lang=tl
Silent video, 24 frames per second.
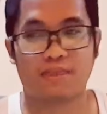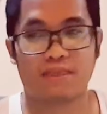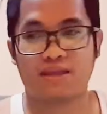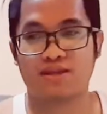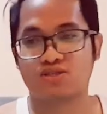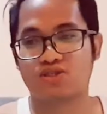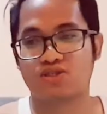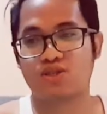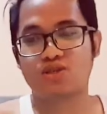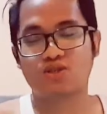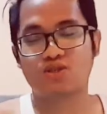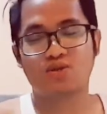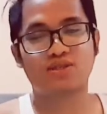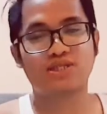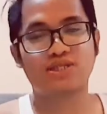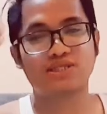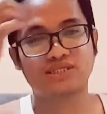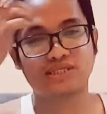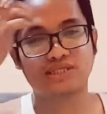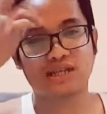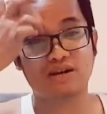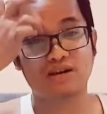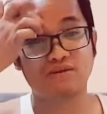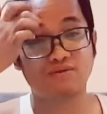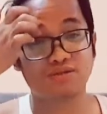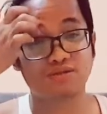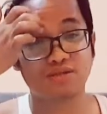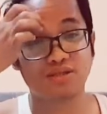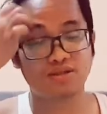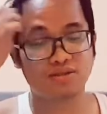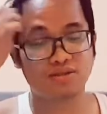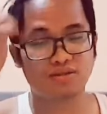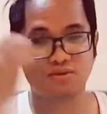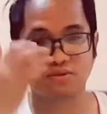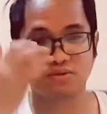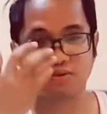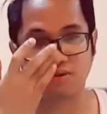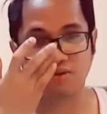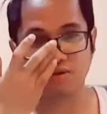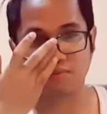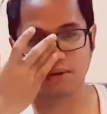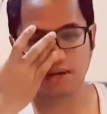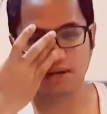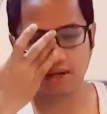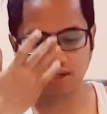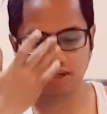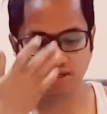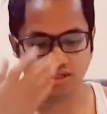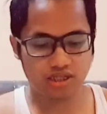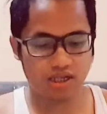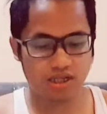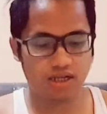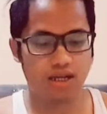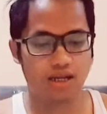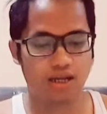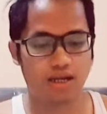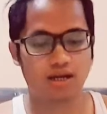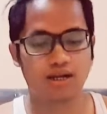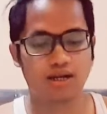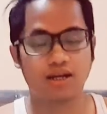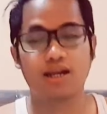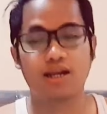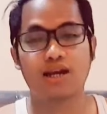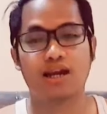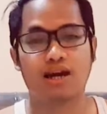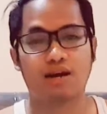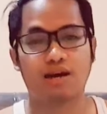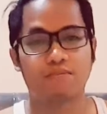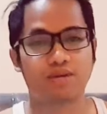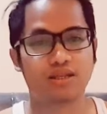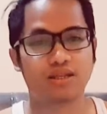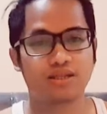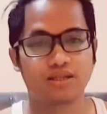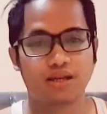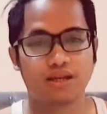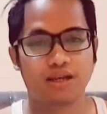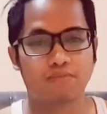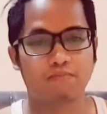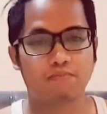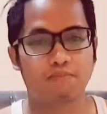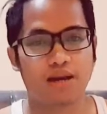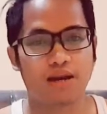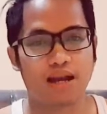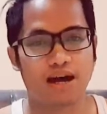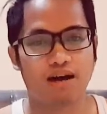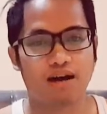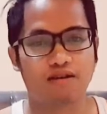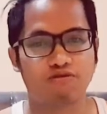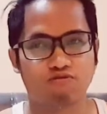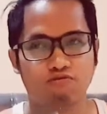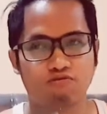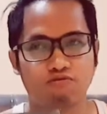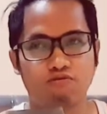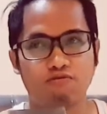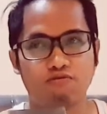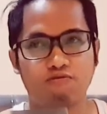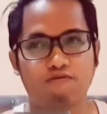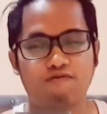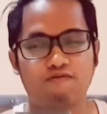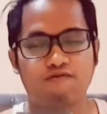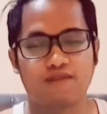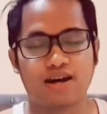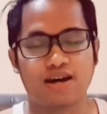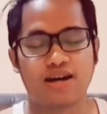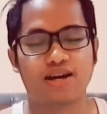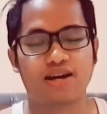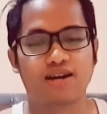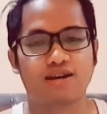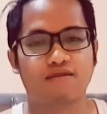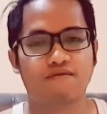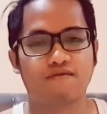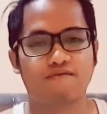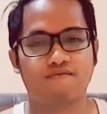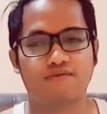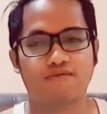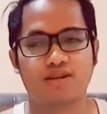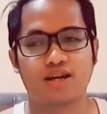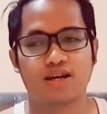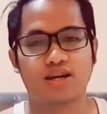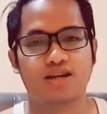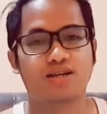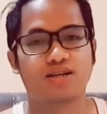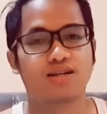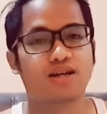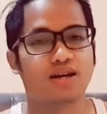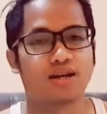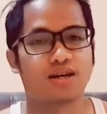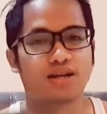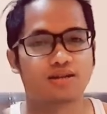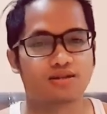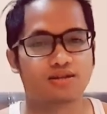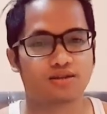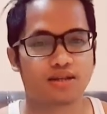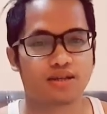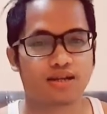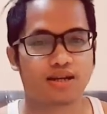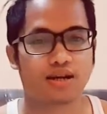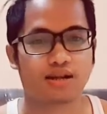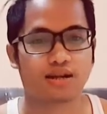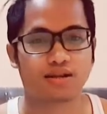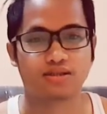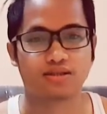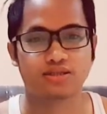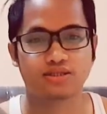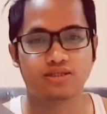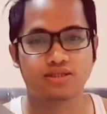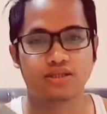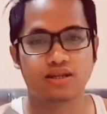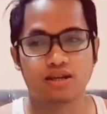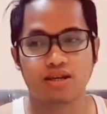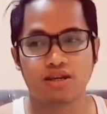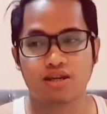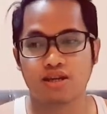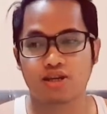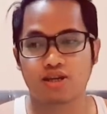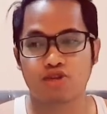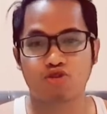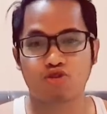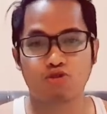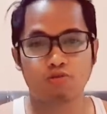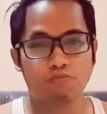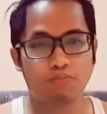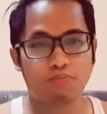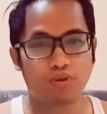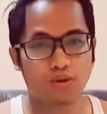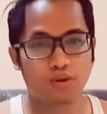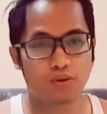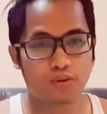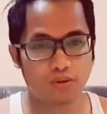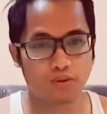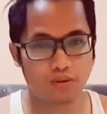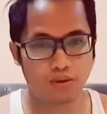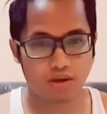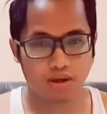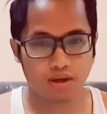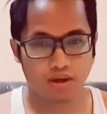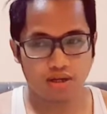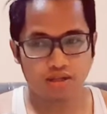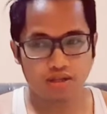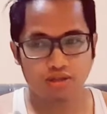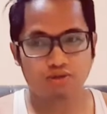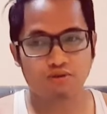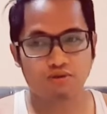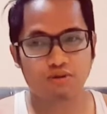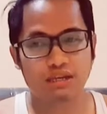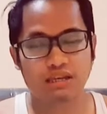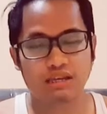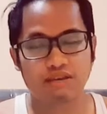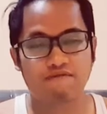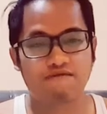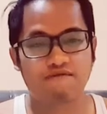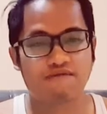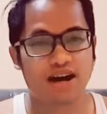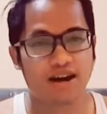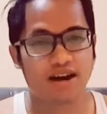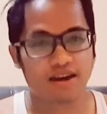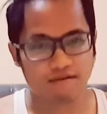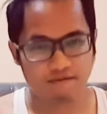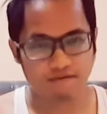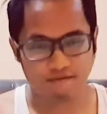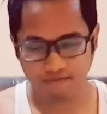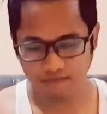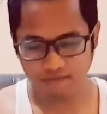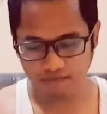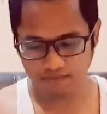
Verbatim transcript: So, ito, discounted to. Parang sinail nila. Midnight Black, 2,599 reals. Yung blue, 3,500.